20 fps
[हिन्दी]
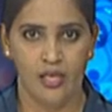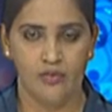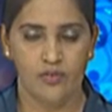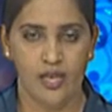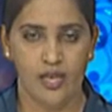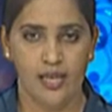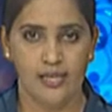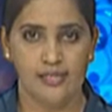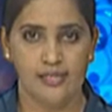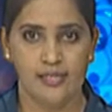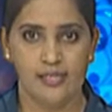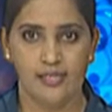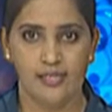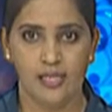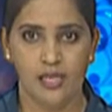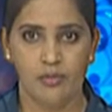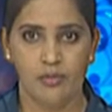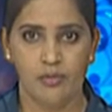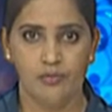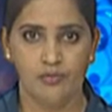फिलहाल इस
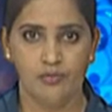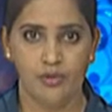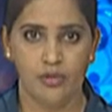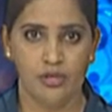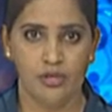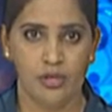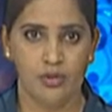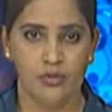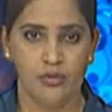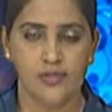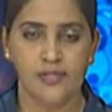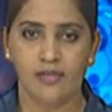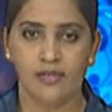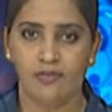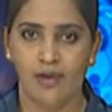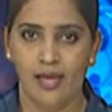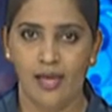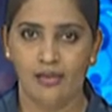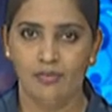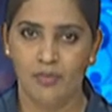सिलसिले में फिर को
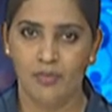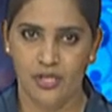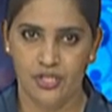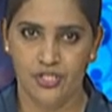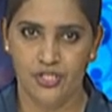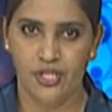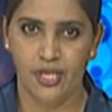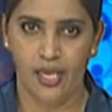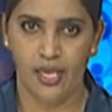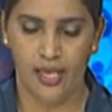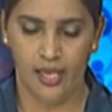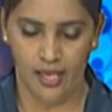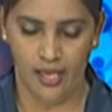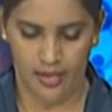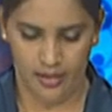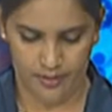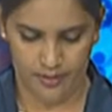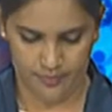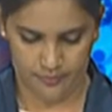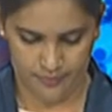सवाल भेजे गए
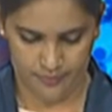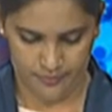हैं